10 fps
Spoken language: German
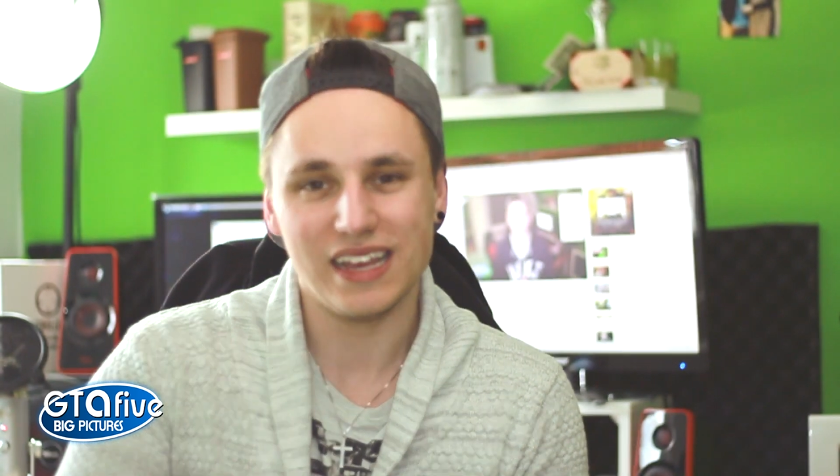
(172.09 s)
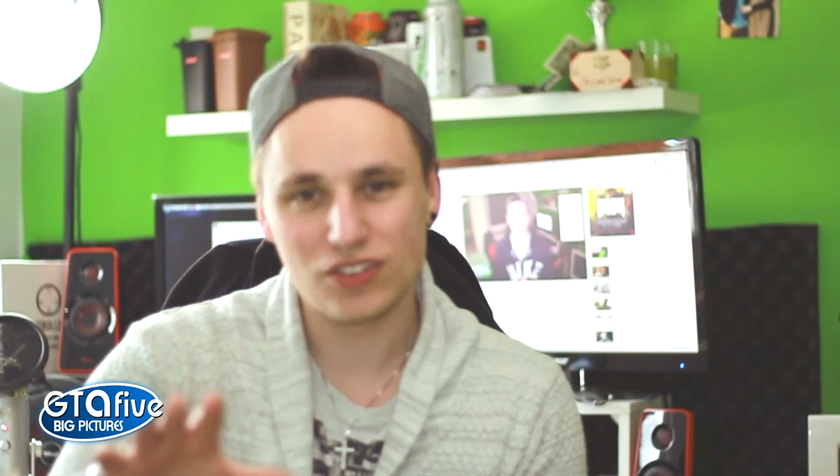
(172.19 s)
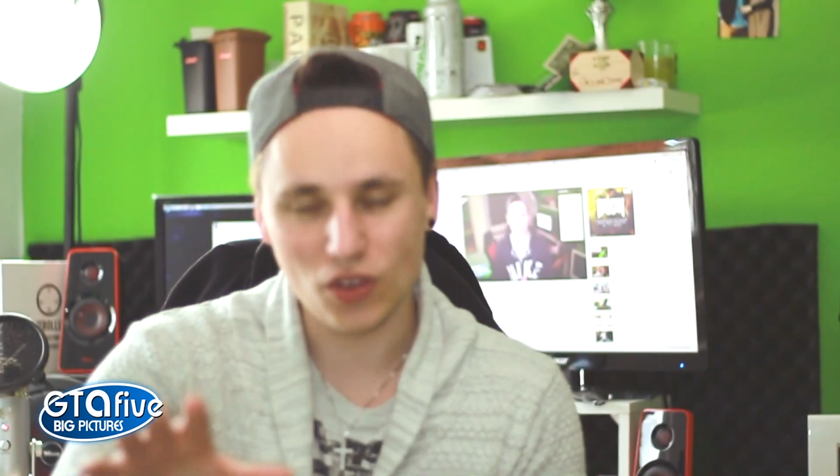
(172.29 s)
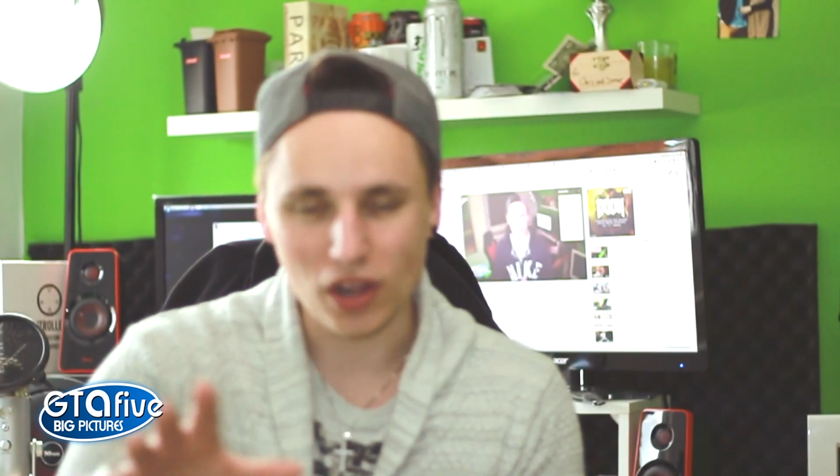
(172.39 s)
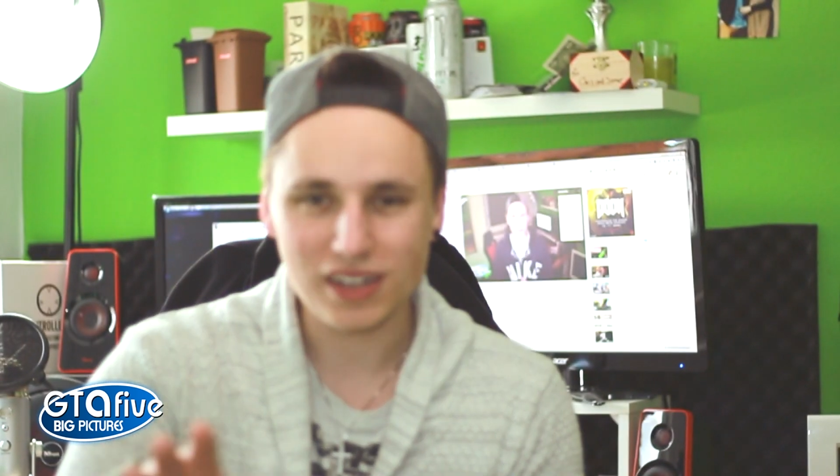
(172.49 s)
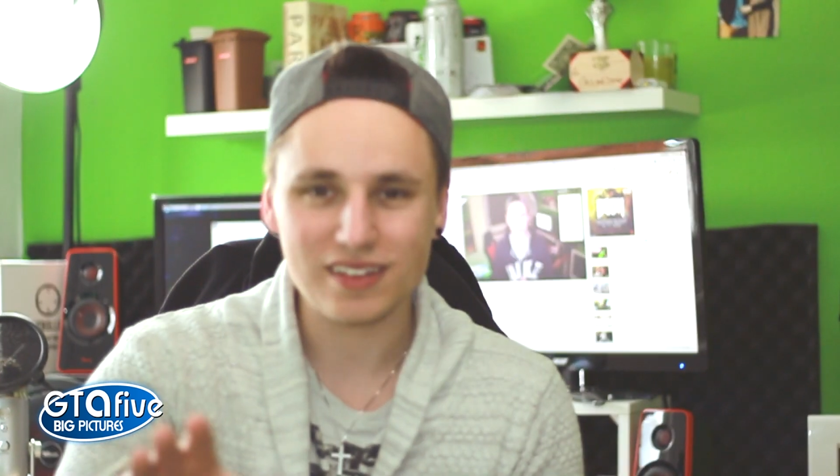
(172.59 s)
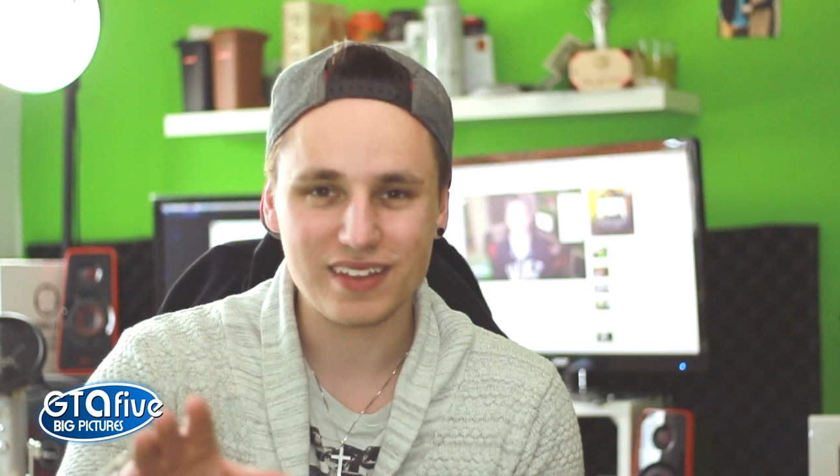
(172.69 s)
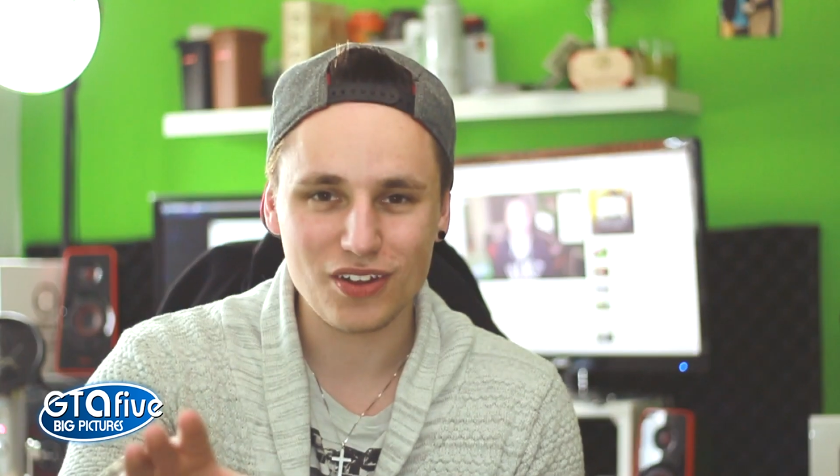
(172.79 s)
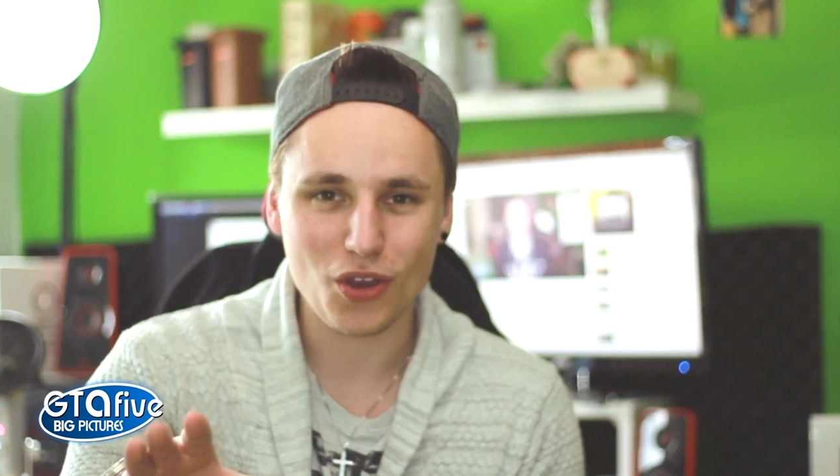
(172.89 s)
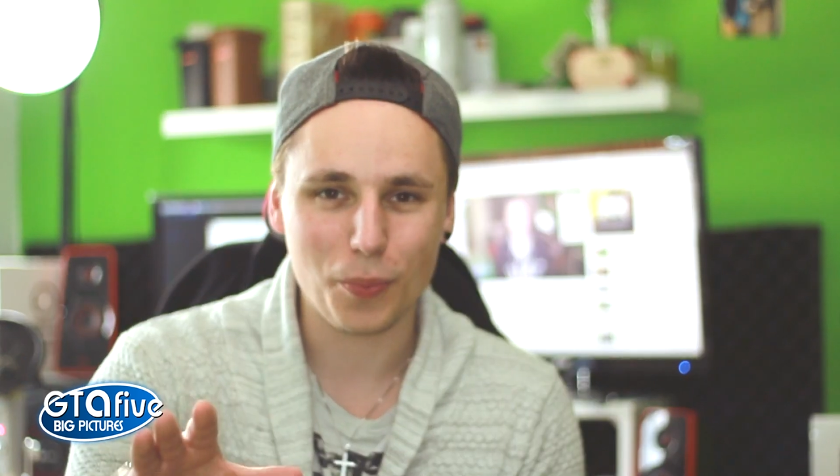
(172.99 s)
Ich soll
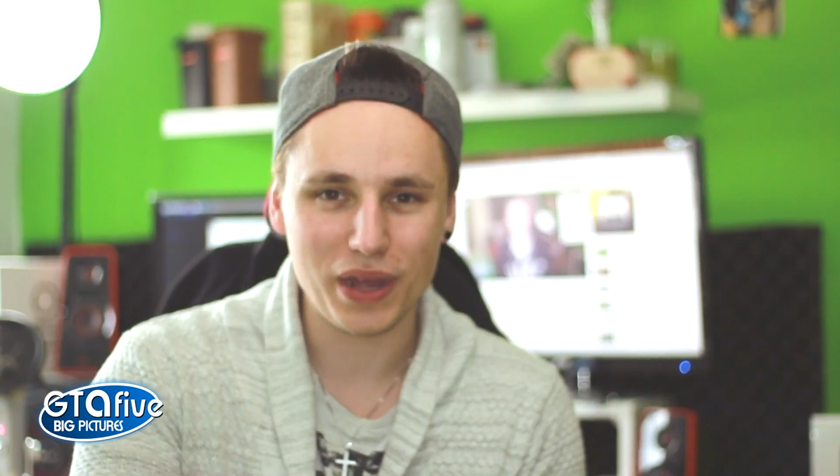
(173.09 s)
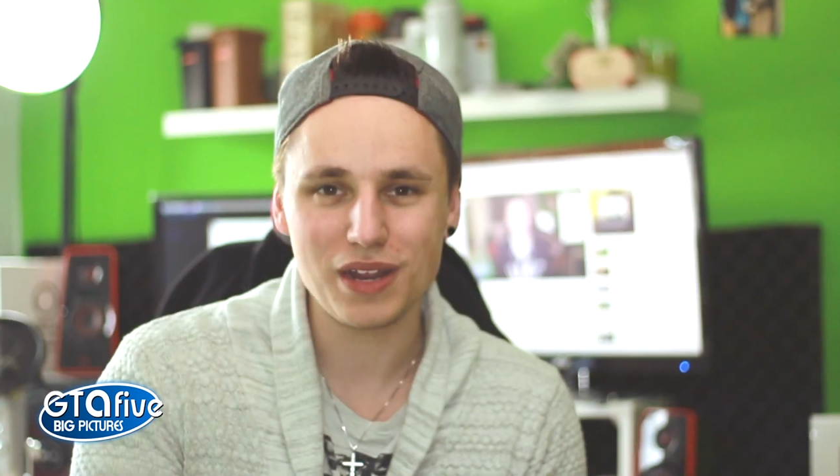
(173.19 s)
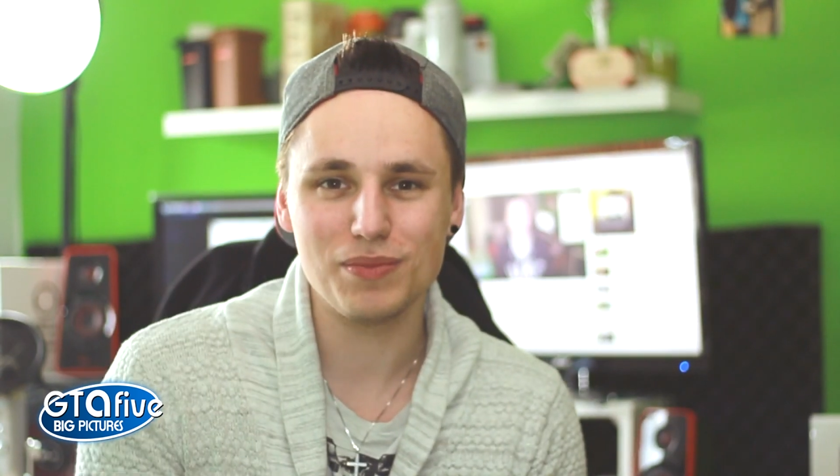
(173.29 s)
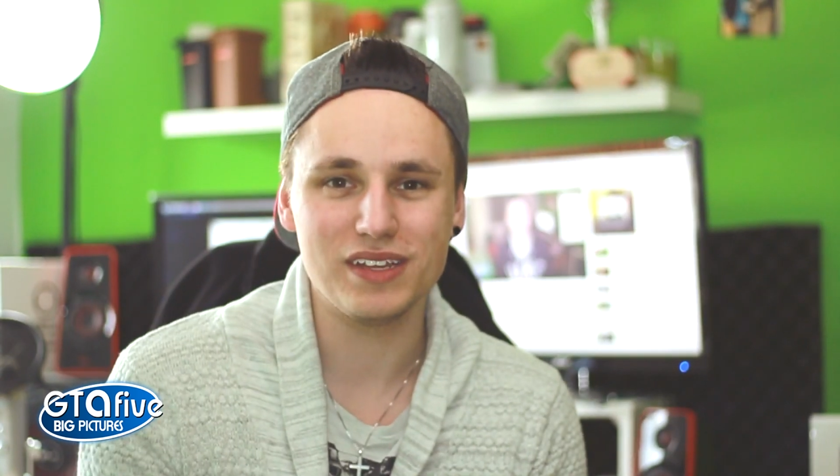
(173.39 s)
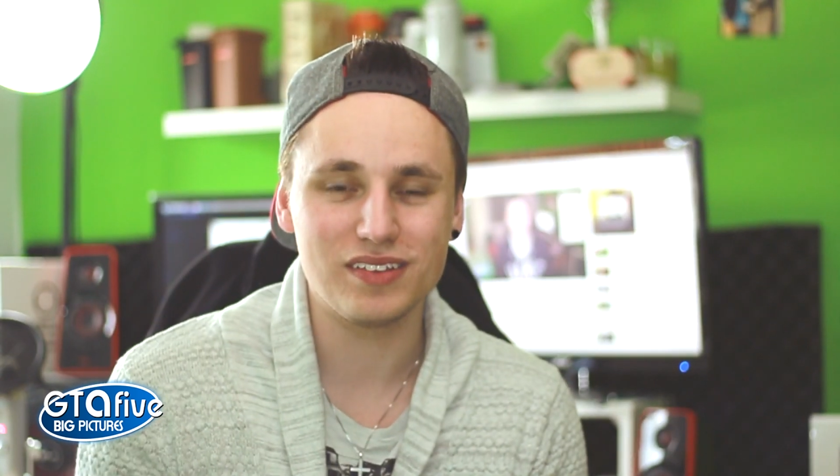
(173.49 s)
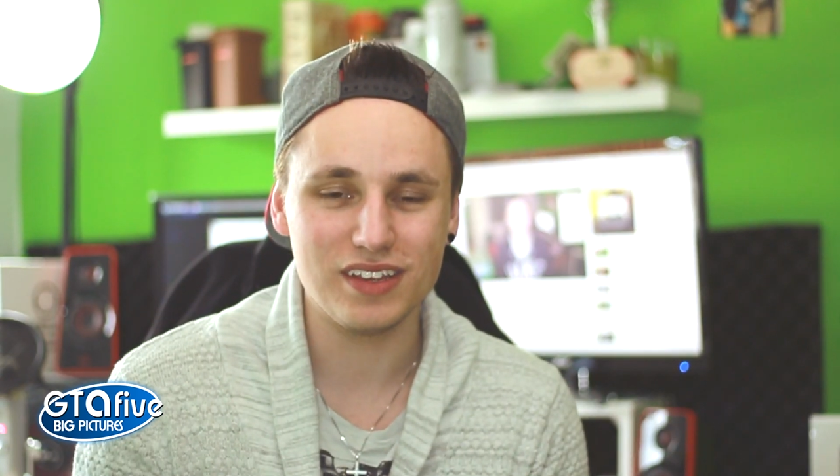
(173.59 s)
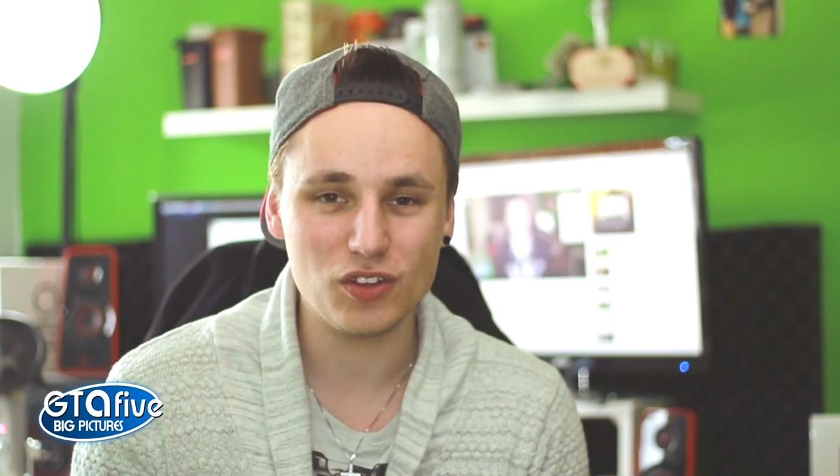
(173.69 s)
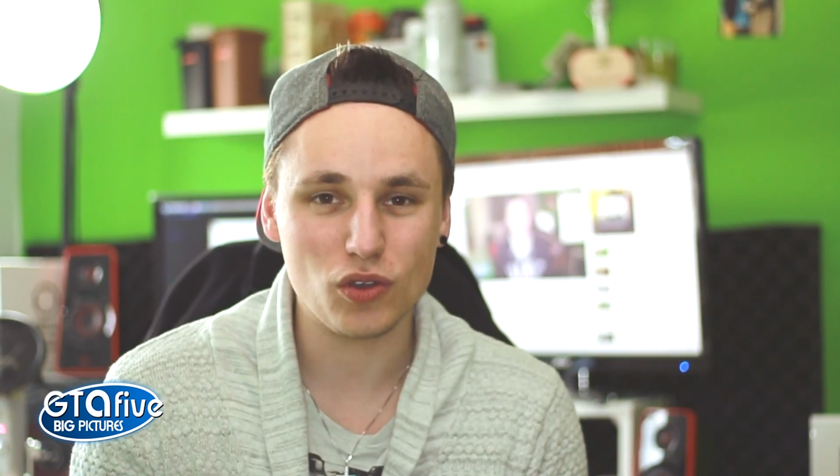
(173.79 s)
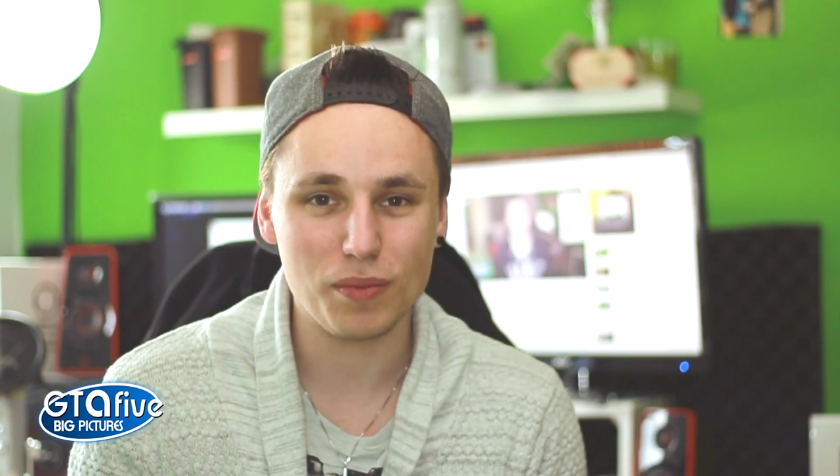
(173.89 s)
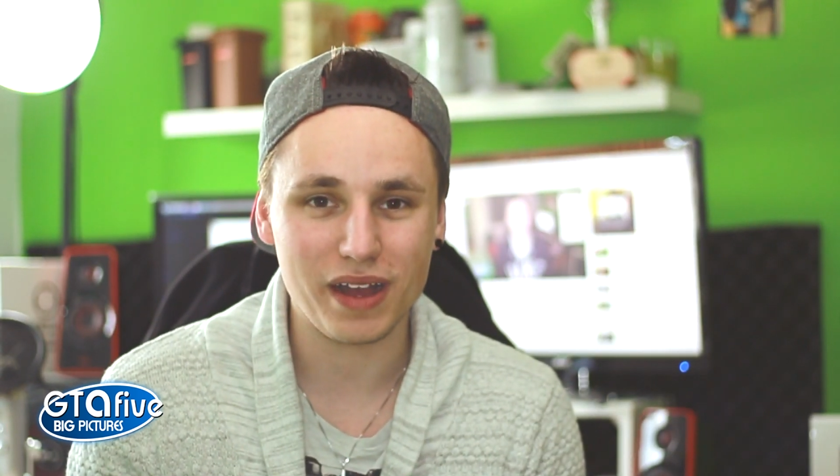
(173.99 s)
das ja noch bei dem
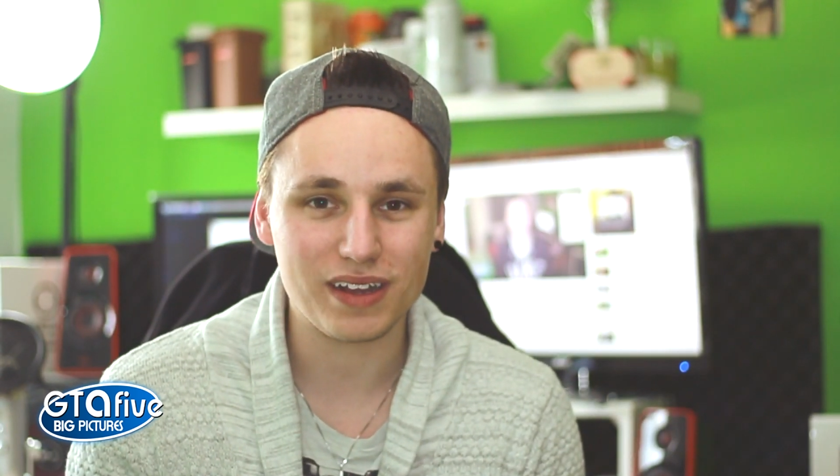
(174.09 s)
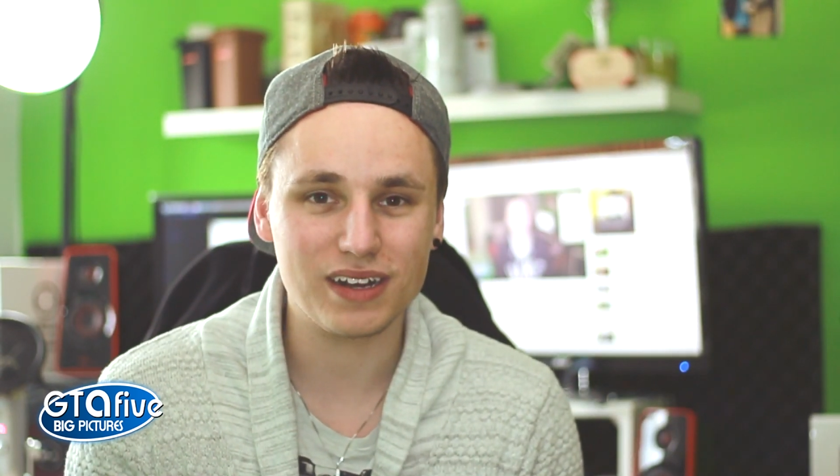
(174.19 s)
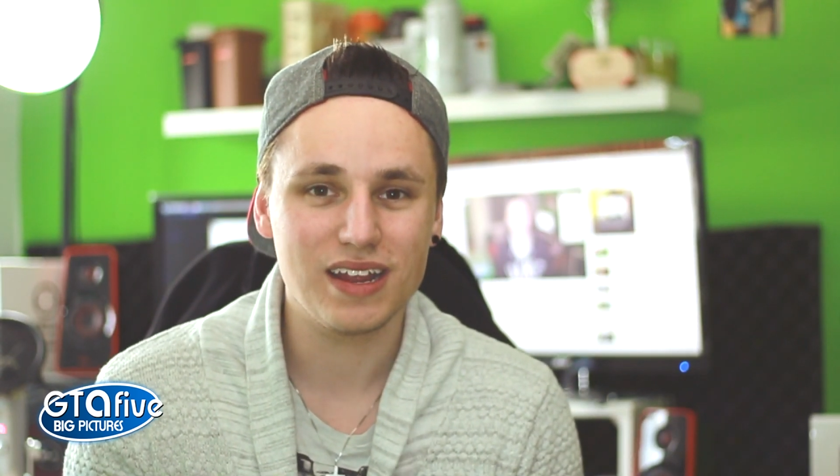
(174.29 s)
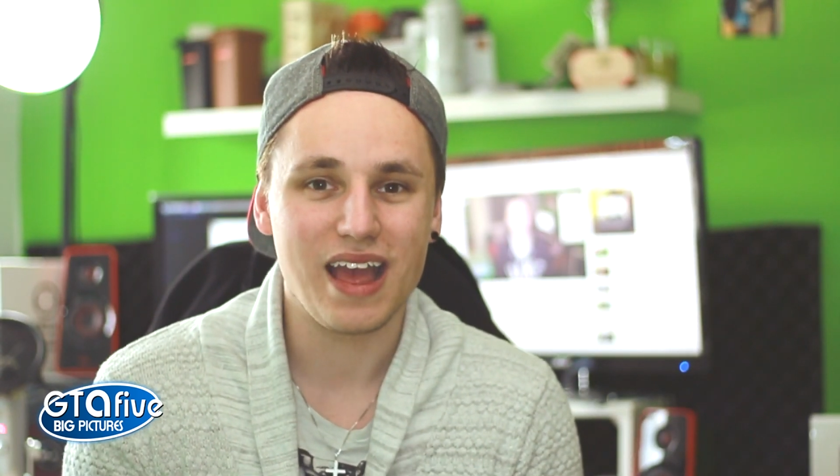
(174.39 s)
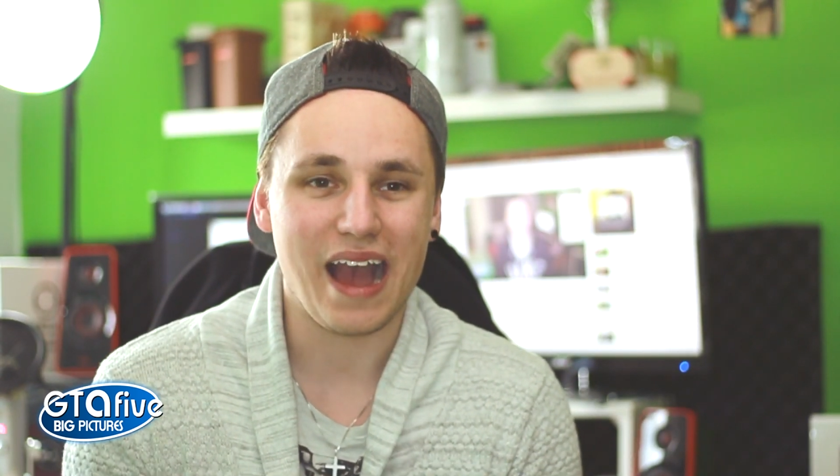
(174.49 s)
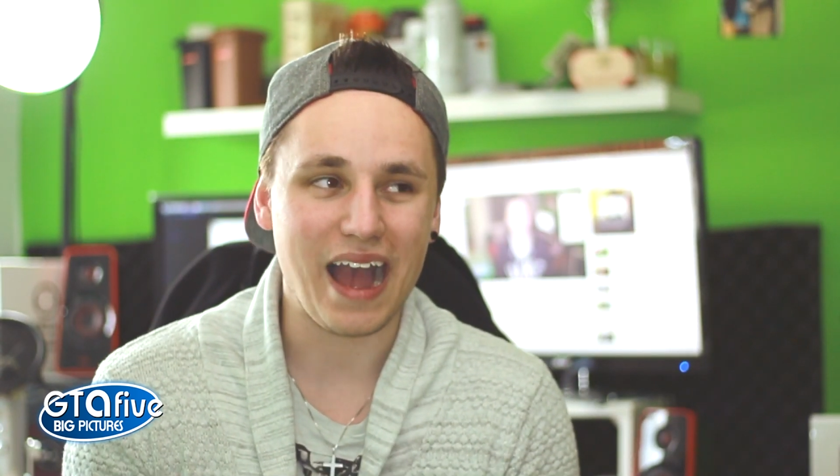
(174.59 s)
Editor machen,